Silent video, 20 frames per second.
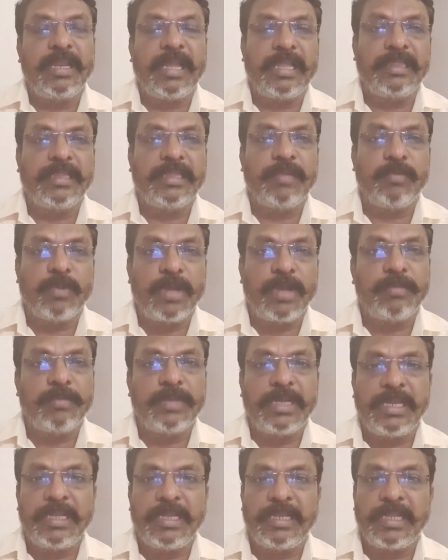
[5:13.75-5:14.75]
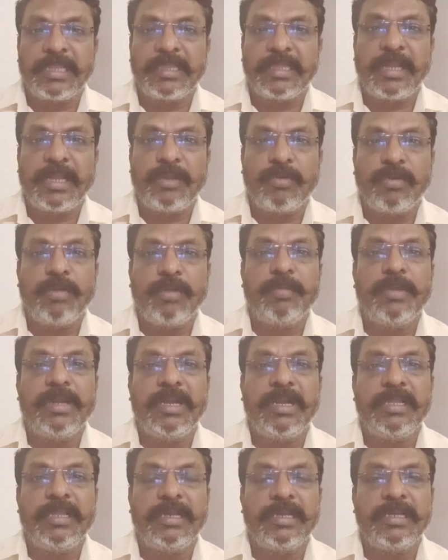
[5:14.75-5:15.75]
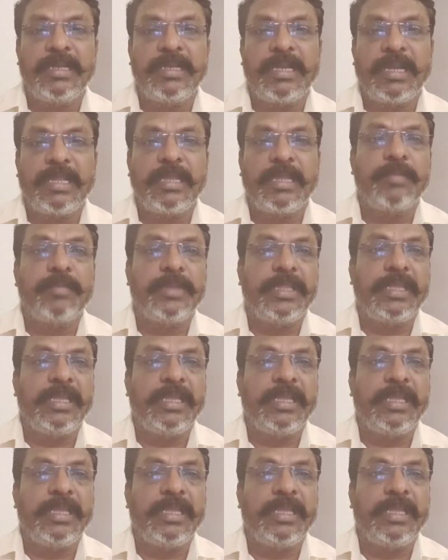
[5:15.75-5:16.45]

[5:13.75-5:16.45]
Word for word: அந்த முகாம்களில் எத்தனை குடும்பங்கள் இருக்கின்றன என்பதை